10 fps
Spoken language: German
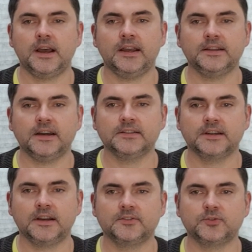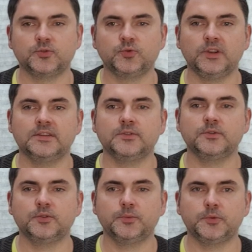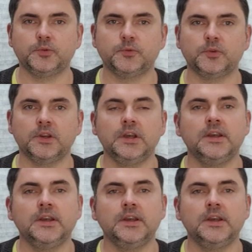Ein Antrag zur Zulassung zur Prüfung.